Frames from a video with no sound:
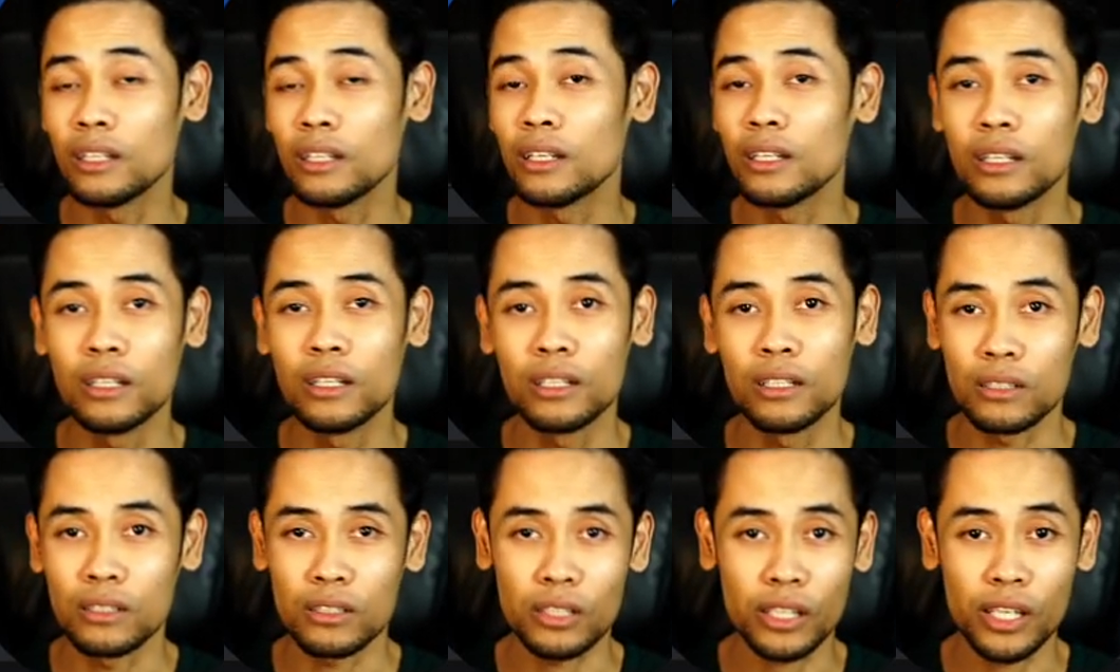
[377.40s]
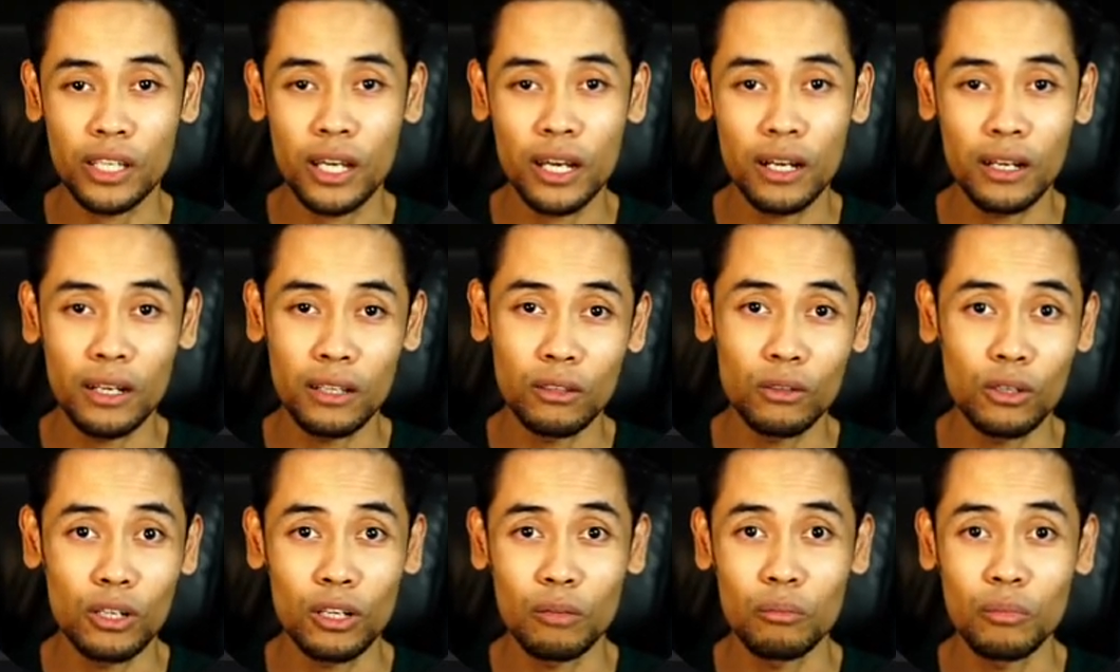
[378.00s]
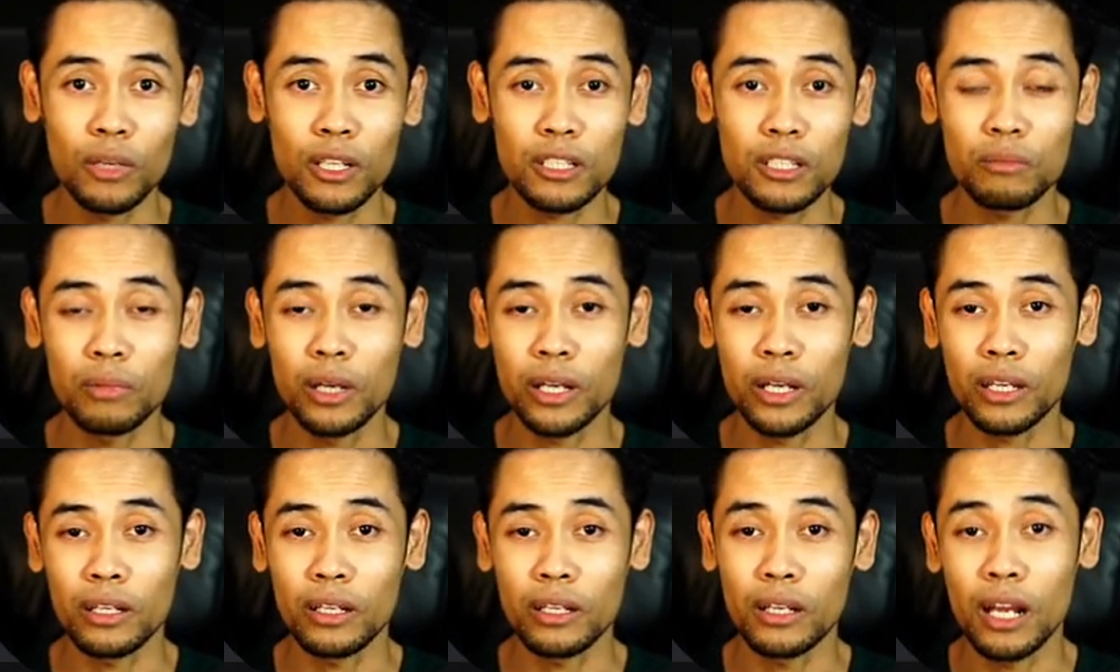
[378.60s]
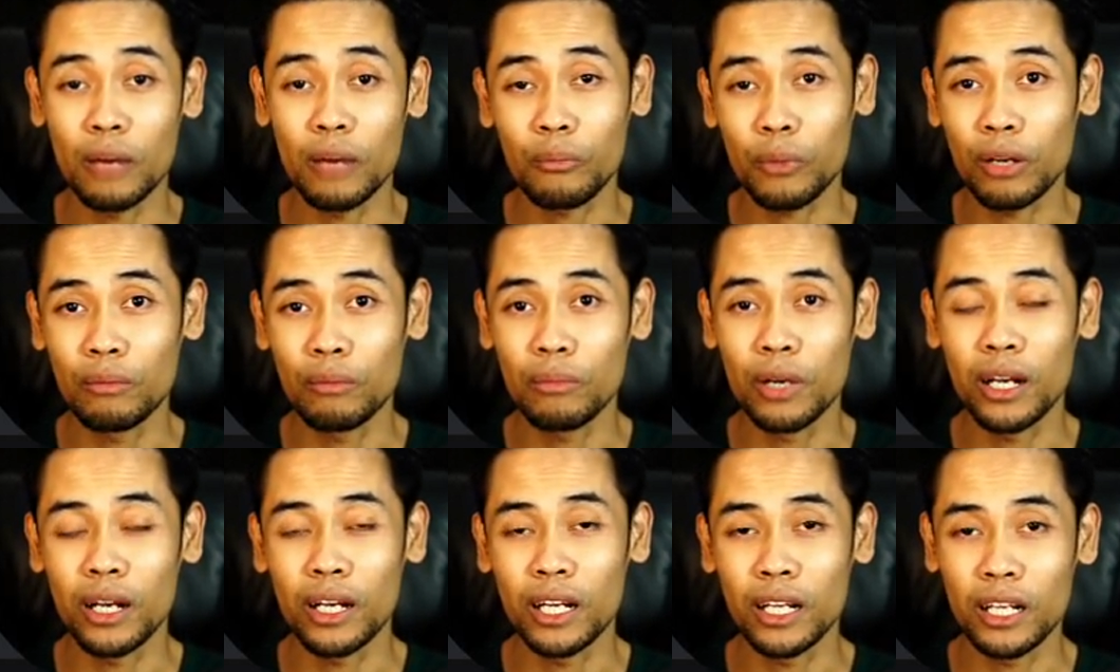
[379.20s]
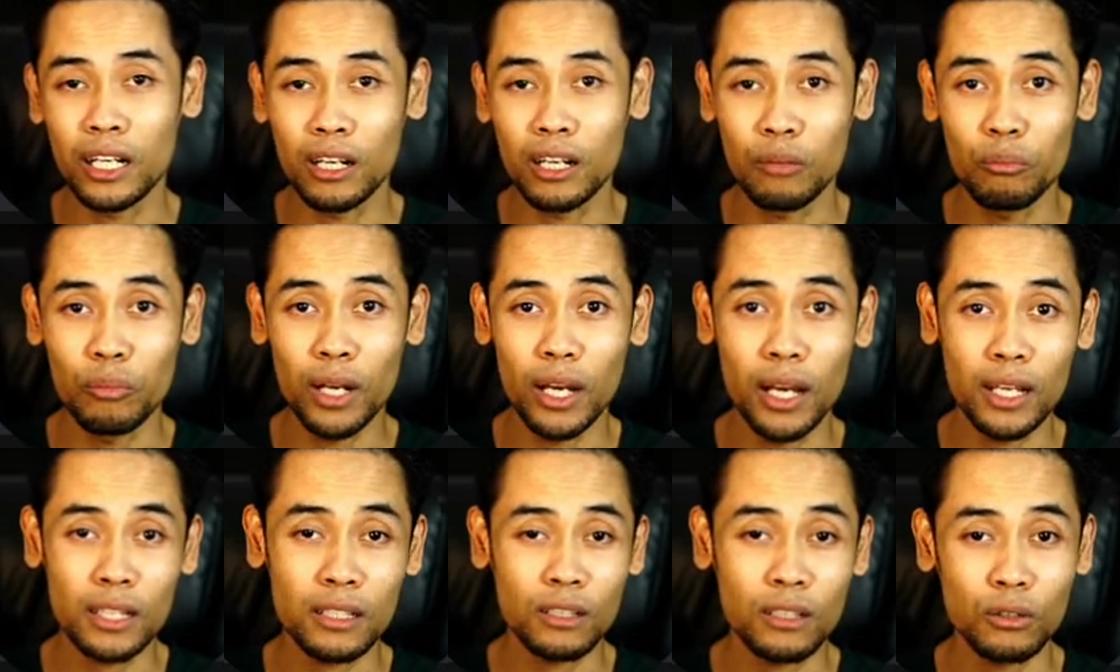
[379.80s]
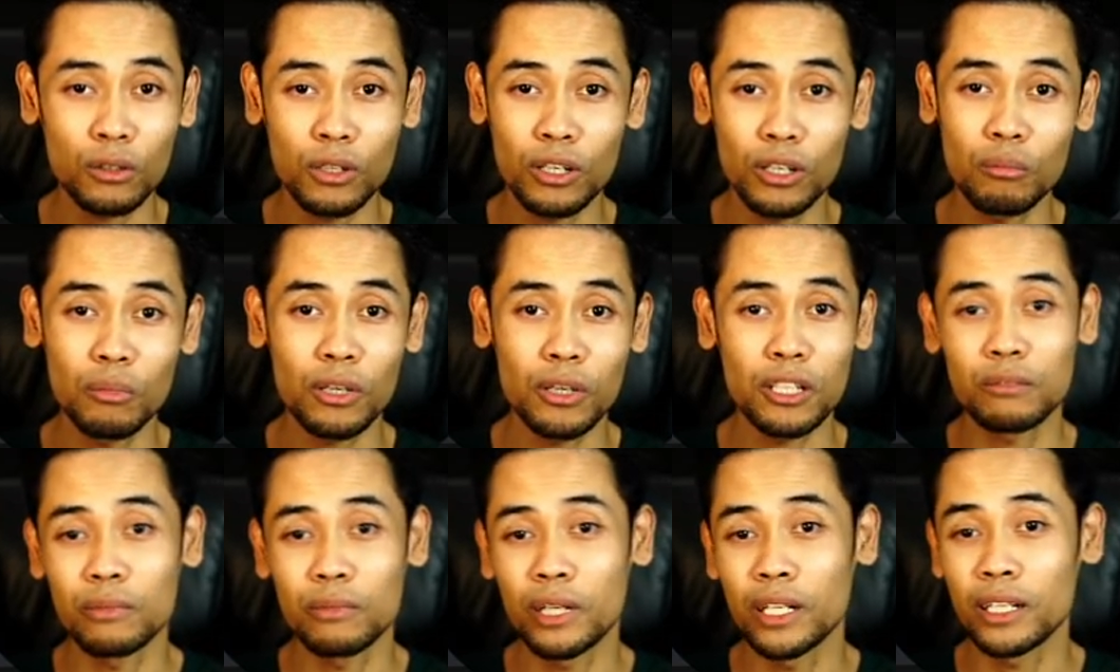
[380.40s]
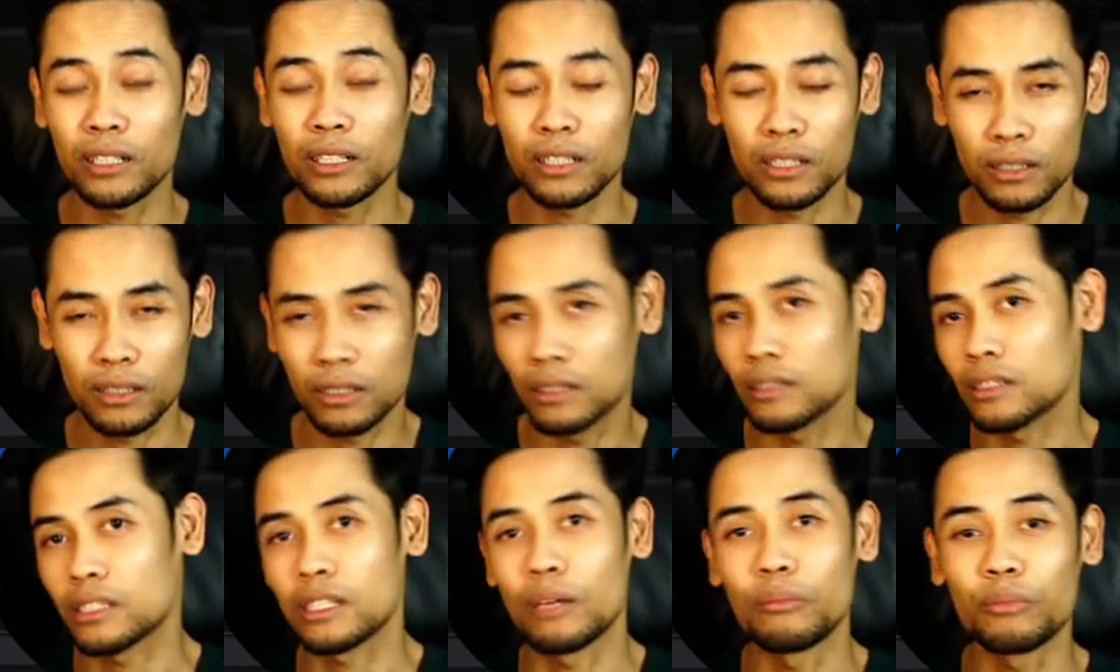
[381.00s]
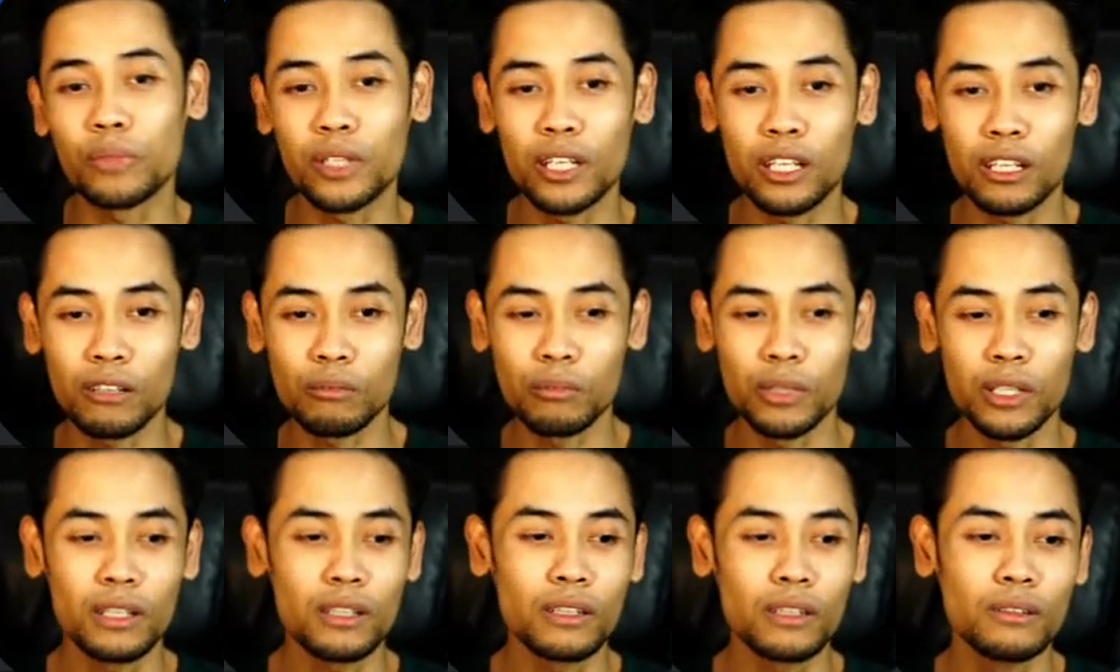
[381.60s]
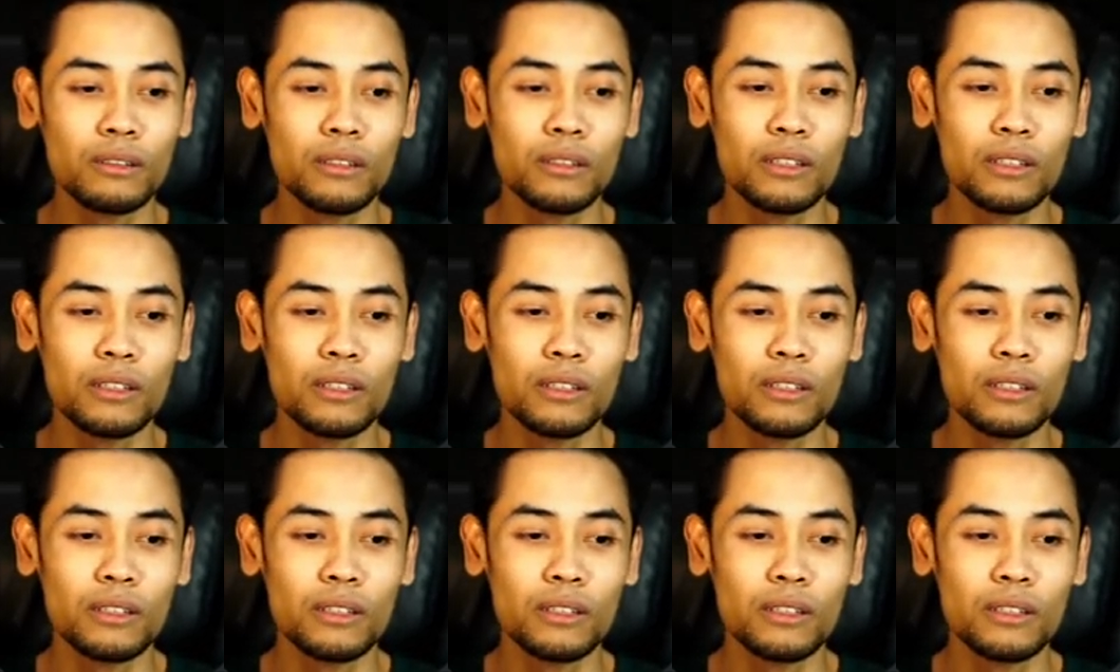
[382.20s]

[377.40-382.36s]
sekian atau 16 banding 8 banding 16 atau 16 banding something begitu.